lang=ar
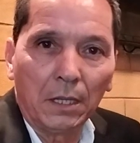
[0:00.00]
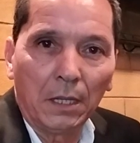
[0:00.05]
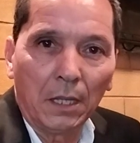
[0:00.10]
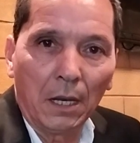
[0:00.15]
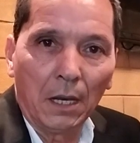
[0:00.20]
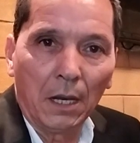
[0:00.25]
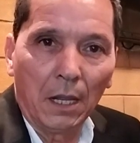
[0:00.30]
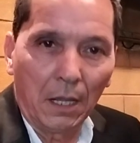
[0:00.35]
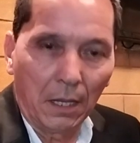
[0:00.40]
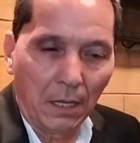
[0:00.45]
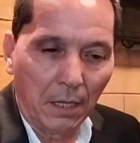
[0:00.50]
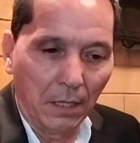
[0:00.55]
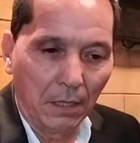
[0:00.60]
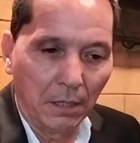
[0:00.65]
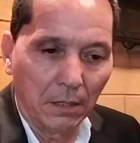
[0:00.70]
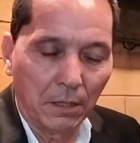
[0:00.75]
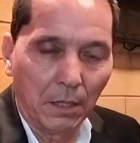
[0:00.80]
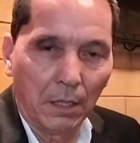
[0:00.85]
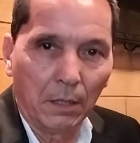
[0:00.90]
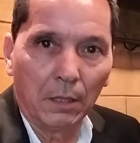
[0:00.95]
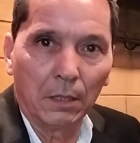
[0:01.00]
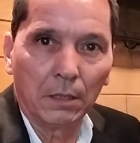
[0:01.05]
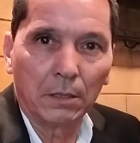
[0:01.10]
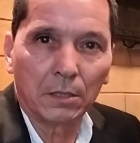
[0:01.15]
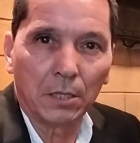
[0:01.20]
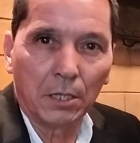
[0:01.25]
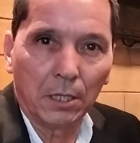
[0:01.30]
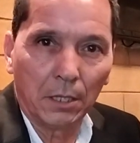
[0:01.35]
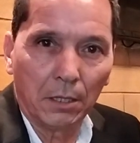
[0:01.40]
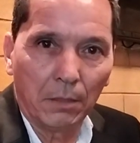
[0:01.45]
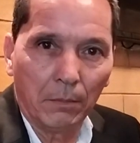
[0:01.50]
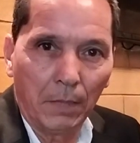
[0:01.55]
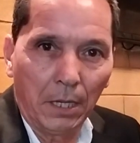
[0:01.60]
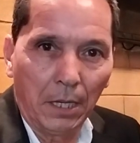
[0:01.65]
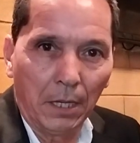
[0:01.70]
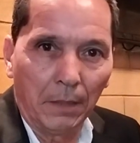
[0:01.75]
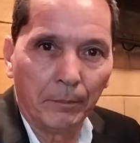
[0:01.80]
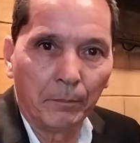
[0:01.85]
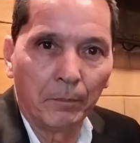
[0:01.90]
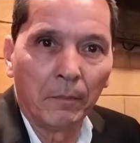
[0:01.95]
ديال هاد
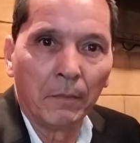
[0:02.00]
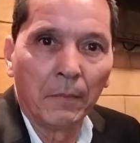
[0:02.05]
التنميه